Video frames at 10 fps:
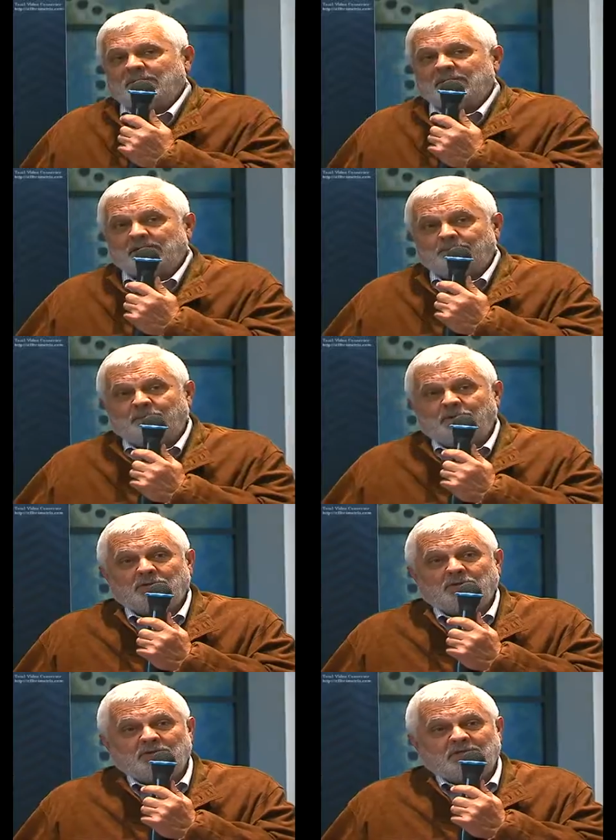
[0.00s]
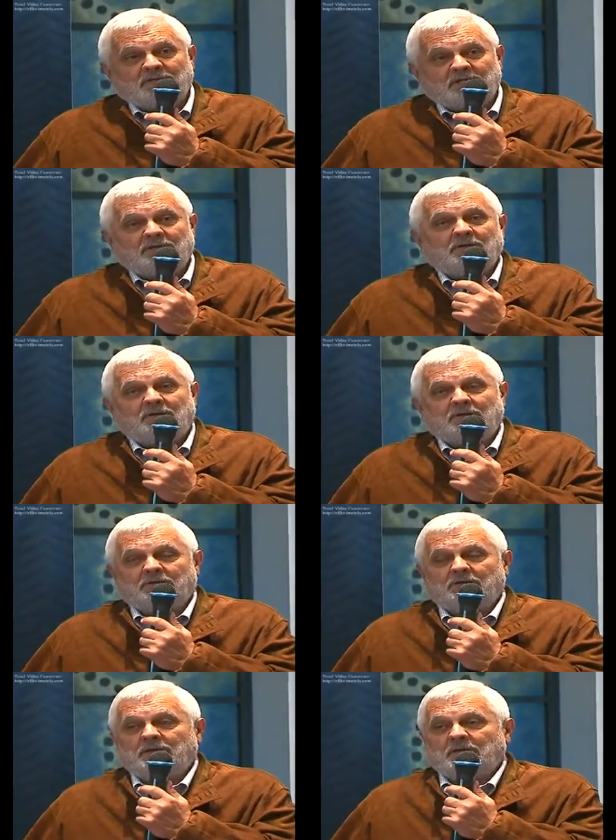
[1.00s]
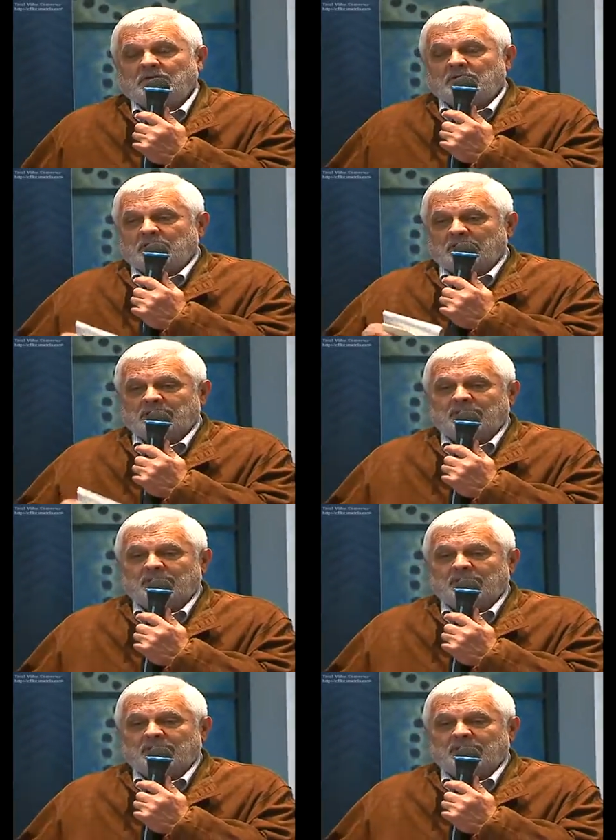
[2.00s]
più prestigiosa delle cornici, la Fortezza d'Abbasso di